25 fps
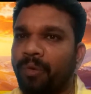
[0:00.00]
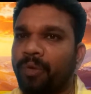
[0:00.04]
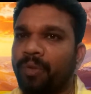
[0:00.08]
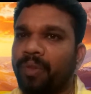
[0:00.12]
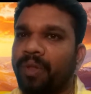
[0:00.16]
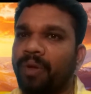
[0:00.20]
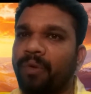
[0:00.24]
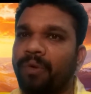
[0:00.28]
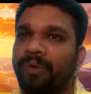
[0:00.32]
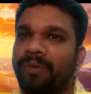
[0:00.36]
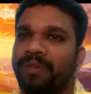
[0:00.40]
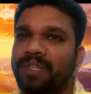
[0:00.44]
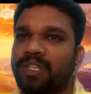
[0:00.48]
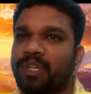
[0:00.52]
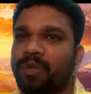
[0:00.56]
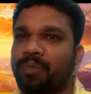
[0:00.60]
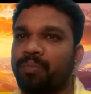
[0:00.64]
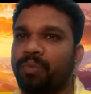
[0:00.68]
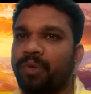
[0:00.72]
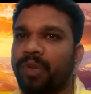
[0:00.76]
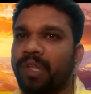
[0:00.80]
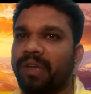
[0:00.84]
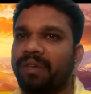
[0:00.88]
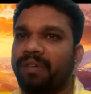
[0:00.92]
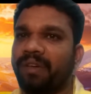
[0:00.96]
தான் ஒரு விஷயம்
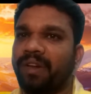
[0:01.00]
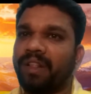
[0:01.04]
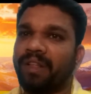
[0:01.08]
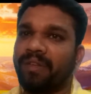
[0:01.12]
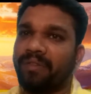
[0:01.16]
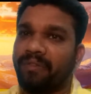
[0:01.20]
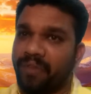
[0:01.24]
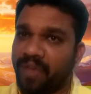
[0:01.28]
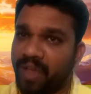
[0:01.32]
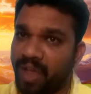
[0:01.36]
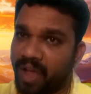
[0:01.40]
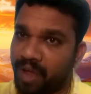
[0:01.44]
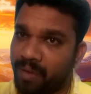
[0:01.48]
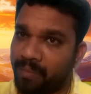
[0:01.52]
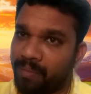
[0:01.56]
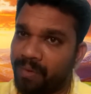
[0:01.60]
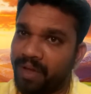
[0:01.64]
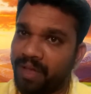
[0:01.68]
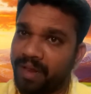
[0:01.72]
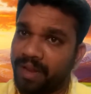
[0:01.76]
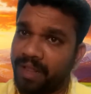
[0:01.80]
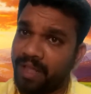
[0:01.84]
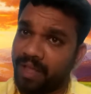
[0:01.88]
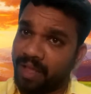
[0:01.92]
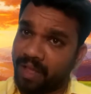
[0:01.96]
புரிய வருது
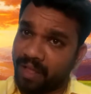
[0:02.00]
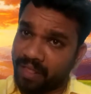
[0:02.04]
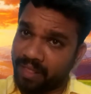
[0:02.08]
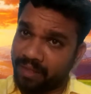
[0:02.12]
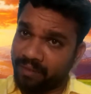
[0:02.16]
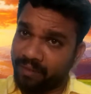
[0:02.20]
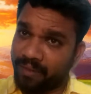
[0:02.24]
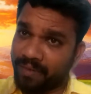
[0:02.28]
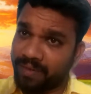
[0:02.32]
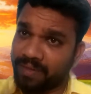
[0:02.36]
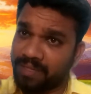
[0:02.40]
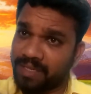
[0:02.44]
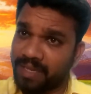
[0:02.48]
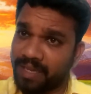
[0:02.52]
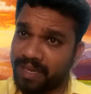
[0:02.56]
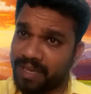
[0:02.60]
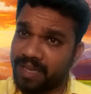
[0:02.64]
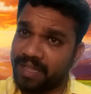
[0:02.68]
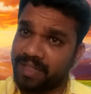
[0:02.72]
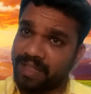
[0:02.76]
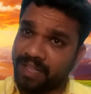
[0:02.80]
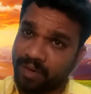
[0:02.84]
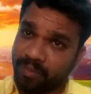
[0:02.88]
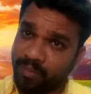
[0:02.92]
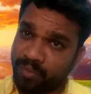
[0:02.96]
வியாபாரி அந்த விவசாயியை
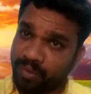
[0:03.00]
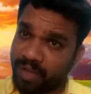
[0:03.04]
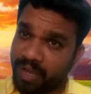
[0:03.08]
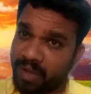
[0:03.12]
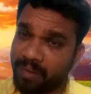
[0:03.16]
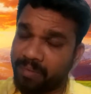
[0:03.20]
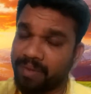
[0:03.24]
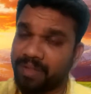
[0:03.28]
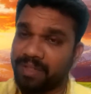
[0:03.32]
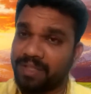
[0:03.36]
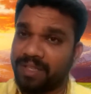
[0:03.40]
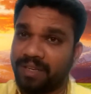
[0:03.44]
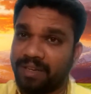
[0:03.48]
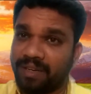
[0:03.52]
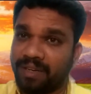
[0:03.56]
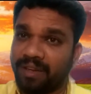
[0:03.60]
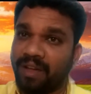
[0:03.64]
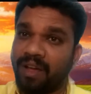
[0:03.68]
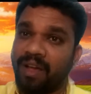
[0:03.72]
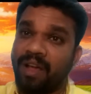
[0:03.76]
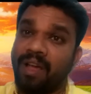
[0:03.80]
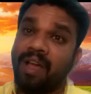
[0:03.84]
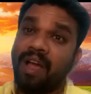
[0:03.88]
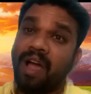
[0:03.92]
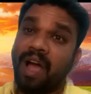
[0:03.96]
தினமும் ஏமாற்றிட்டு
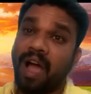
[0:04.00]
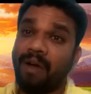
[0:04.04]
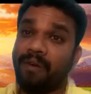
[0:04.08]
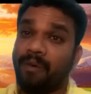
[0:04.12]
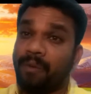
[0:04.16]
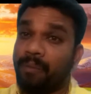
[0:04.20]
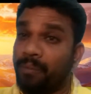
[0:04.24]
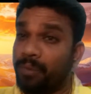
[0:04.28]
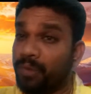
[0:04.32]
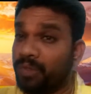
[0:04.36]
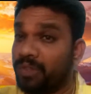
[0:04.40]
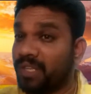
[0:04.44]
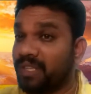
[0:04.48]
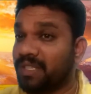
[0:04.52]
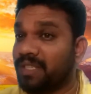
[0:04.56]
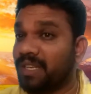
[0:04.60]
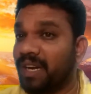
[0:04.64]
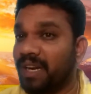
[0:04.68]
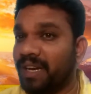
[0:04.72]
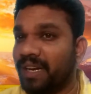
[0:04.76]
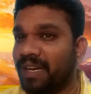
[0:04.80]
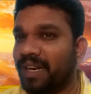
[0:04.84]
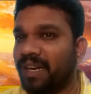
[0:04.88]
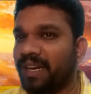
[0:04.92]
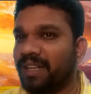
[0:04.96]
இருக்கான் அவன்
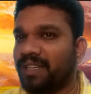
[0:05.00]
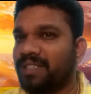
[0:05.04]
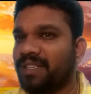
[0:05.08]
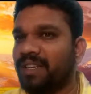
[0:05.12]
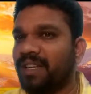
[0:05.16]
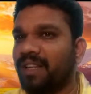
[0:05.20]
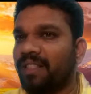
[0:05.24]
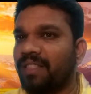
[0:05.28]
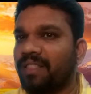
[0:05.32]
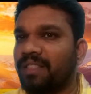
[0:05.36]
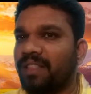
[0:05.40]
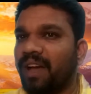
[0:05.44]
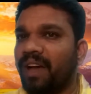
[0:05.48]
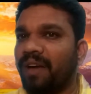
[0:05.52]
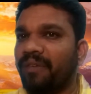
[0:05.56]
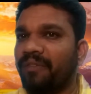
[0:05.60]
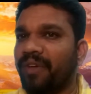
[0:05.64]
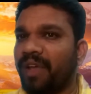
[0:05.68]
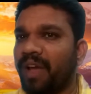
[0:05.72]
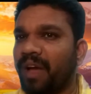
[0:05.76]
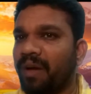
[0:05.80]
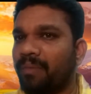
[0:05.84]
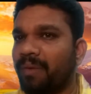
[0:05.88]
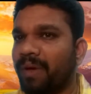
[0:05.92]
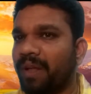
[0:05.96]
புத்திசாலி நினச்சி தான்
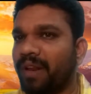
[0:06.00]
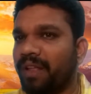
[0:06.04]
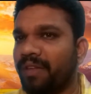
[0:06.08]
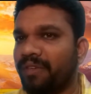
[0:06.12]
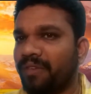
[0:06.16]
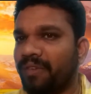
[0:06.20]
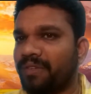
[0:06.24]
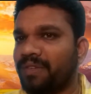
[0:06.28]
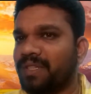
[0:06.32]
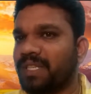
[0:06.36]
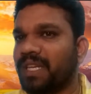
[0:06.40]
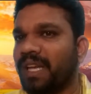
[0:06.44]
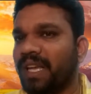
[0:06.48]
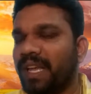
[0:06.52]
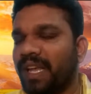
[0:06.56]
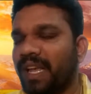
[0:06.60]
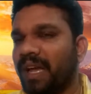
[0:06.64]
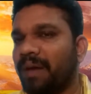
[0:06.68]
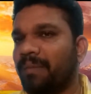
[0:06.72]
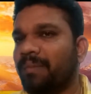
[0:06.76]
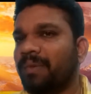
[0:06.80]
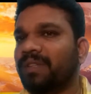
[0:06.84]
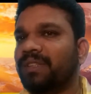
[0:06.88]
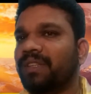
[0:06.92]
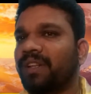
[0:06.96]
வியாபாரி விவசாயியை
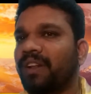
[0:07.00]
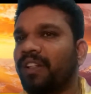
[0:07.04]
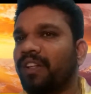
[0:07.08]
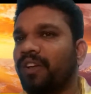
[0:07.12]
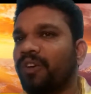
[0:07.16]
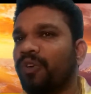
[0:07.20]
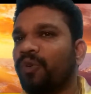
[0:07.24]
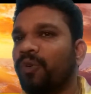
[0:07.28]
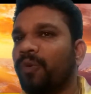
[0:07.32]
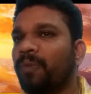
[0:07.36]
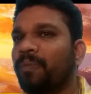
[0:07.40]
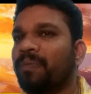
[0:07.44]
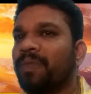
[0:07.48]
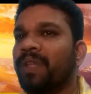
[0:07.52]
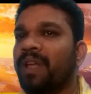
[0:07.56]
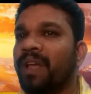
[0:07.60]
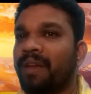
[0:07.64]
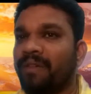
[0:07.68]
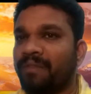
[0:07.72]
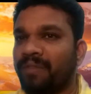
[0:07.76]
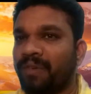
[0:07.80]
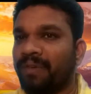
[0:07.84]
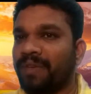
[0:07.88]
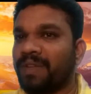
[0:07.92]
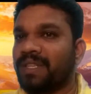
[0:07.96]
ஏமாத்துறதாகவும்
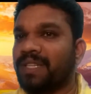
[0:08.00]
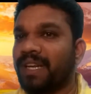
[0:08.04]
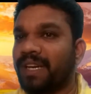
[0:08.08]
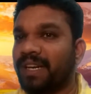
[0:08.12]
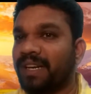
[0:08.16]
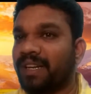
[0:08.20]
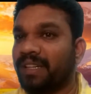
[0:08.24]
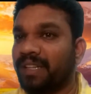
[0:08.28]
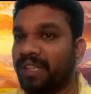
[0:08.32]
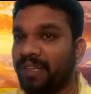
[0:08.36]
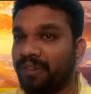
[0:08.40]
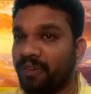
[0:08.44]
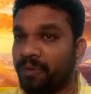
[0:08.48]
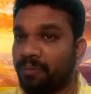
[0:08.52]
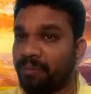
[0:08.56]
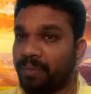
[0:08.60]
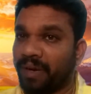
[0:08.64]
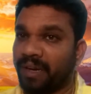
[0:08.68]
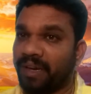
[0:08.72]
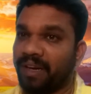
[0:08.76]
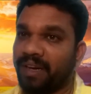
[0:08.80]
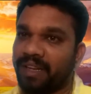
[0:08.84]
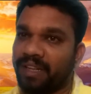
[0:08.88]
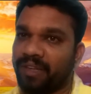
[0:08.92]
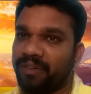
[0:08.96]
விவசாயிகிட்டருந்து இவன்
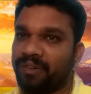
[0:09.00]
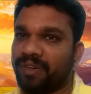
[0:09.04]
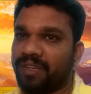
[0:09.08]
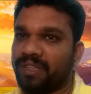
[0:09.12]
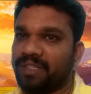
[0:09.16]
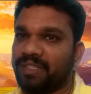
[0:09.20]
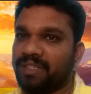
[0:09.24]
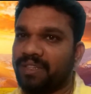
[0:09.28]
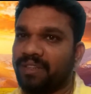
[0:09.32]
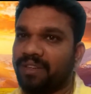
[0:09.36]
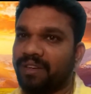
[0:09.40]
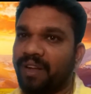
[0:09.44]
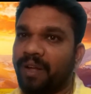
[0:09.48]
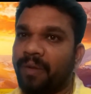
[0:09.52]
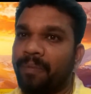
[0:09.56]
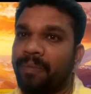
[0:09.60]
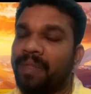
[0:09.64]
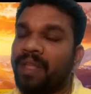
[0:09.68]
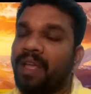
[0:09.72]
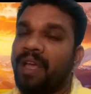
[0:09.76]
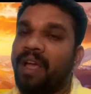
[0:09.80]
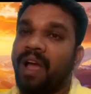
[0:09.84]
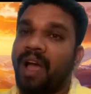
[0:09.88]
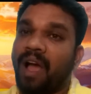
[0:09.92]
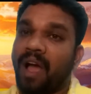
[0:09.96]
பயனடையாகவும் நினச்சிட்டு இருக்கான்
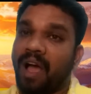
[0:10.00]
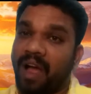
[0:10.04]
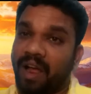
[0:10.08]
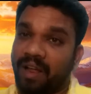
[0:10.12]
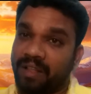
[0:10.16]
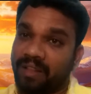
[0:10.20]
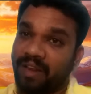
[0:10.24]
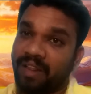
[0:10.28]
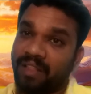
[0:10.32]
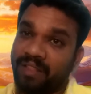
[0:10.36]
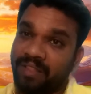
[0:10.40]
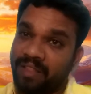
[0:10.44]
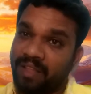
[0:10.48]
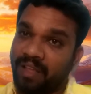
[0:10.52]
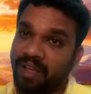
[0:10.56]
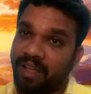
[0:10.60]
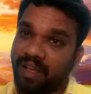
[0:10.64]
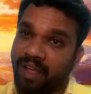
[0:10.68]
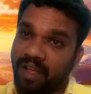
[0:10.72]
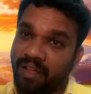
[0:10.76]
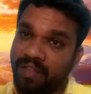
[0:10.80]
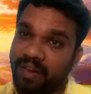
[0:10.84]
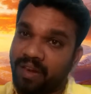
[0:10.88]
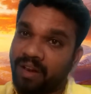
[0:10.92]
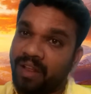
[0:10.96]
அதெல்லாம்
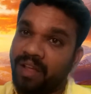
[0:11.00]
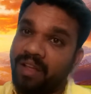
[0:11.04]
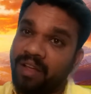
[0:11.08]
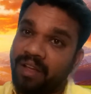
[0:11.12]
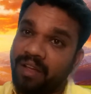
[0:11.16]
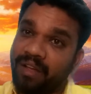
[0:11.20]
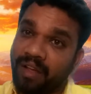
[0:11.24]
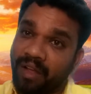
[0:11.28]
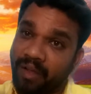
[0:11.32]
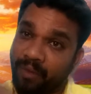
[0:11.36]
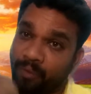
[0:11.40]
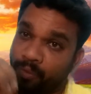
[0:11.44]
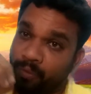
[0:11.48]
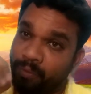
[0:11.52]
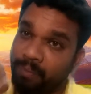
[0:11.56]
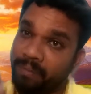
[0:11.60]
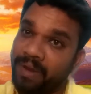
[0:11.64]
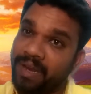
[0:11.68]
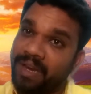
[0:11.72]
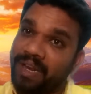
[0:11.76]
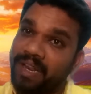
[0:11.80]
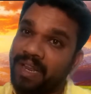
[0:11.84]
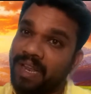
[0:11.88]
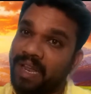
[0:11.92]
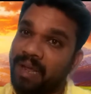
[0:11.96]
அதனால்
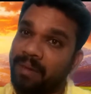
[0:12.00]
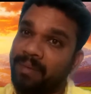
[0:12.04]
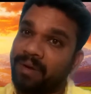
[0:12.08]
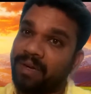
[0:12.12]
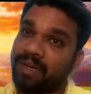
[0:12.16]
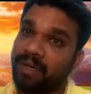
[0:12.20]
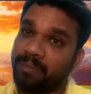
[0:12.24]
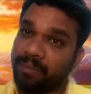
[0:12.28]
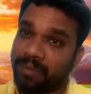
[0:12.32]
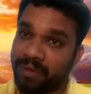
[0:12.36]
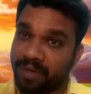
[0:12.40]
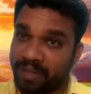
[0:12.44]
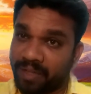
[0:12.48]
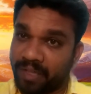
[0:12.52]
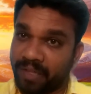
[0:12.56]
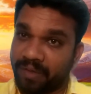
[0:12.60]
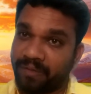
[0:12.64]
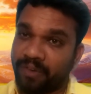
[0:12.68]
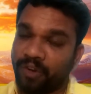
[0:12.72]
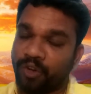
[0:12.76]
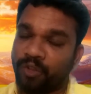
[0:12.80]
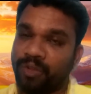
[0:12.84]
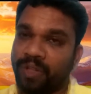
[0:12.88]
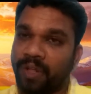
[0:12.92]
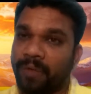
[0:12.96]
உண்மையிலே ஏமாற்றப்பட்டது
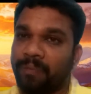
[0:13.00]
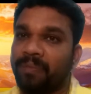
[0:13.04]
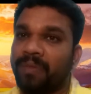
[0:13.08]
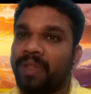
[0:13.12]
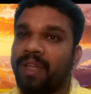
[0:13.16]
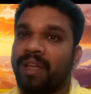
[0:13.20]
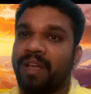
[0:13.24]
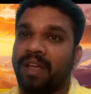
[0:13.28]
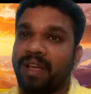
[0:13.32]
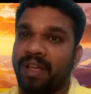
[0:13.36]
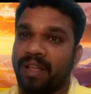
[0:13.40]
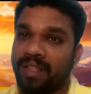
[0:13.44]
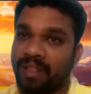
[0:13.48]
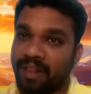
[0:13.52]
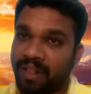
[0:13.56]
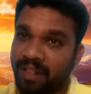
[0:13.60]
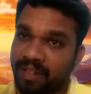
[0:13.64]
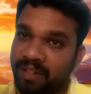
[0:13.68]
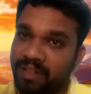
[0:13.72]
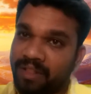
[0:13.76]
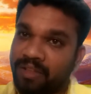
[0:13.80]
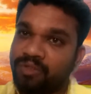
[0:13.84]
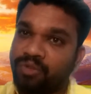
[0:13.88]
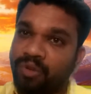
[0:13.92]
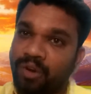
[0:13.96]
இவனும் தான்
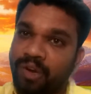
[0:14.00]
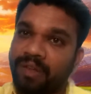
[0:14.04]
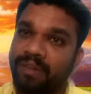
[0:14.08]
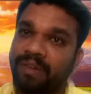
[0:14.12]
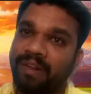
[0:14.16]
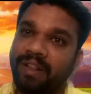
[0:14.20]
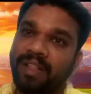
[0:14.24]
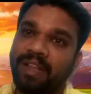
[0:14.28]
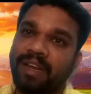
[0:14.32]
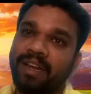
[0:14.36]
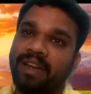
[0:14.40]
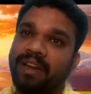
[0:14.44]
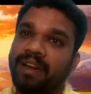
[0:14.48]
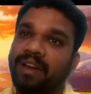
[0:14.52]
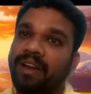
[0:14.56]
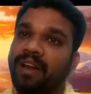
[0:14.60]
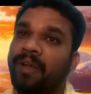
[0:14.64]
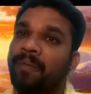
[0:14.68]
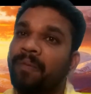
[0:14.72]
இதில் தான் சொல்ல வர்றது என்னென்னா